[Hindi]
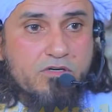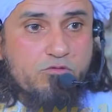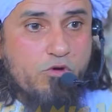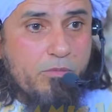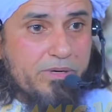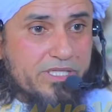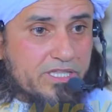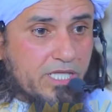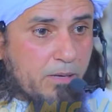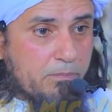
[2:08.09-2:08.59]

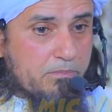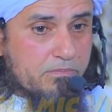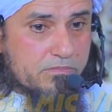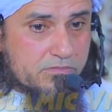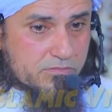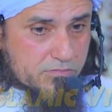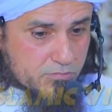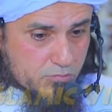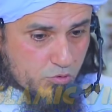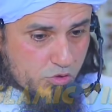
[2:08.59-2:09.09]
वो बंदा
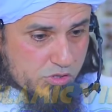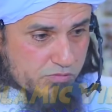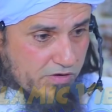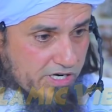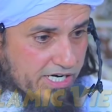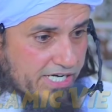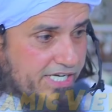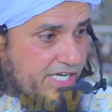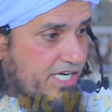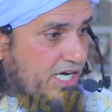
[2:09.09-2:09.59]
उस
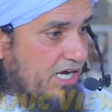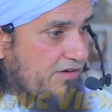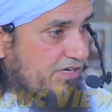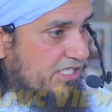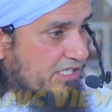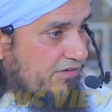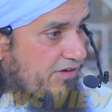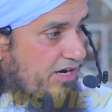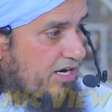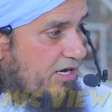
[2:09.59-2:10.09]
वक्त कहीं गया हुआ
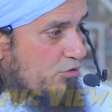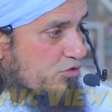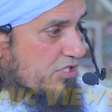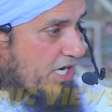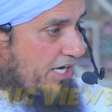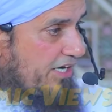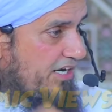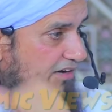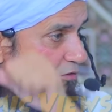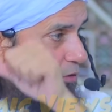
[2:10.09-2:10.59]
था वरना
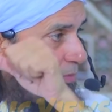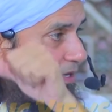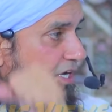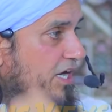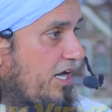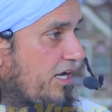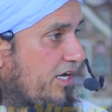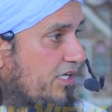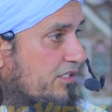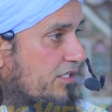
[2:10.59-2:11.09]
उसका इंटरव्यू भी
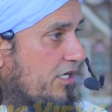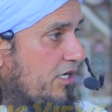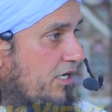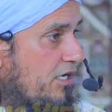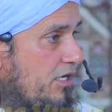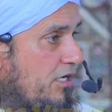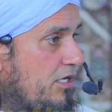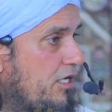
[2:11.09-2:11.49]
डालना था